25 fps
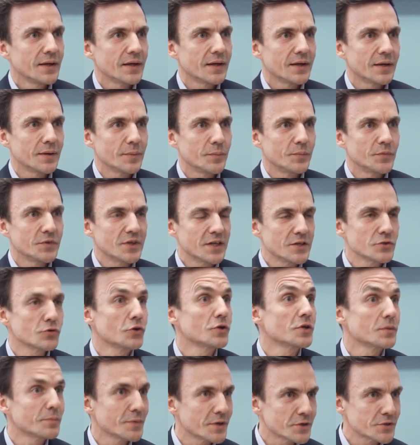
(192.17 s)
Ähm, den
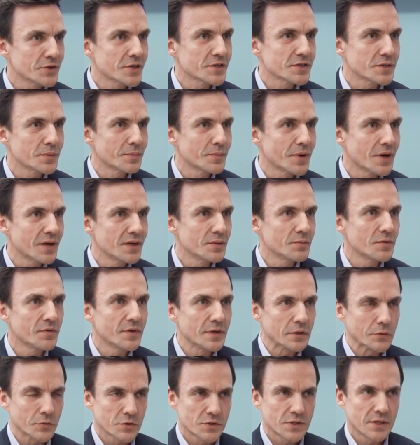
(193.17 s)
sollte man zuerst einmal in
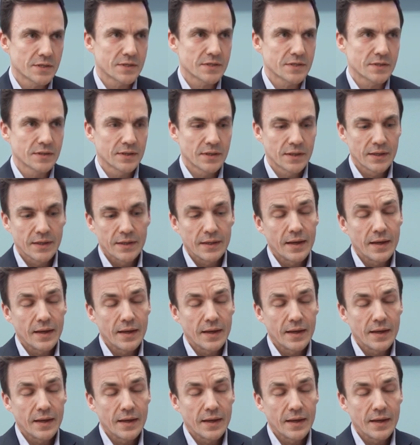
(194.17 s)
Bewegung setzen.